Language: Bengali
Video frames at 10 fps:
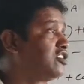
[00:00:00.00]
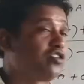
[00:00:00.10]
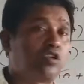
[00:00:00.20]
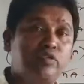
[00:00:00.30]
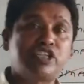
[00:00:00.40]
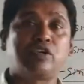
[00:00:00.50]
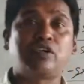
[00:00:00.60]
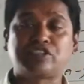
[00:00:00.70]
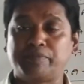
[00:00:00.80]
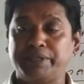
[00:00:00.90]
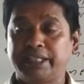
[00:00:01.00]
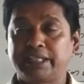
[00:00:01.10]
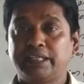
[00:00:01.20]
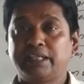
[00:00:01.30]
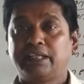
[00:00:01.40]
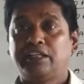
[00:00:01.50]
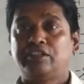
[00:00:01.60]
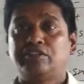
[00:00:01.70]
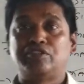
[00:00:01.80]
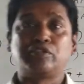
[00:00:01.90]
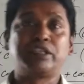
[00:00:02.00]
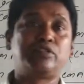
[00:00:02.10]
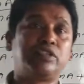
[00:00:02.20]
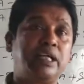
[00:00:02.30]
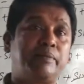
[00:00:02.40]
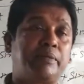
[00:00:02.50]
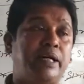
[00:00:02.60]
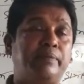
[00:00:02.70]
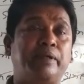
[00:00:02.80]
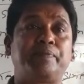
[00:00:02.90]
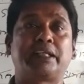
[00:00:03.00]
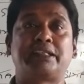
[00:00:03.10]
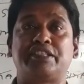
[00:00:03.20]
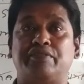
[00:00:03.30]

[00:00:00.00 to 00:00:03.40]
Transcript: তখনই সহজ হবে যদি আমরা বারবার প্র্যাকটিস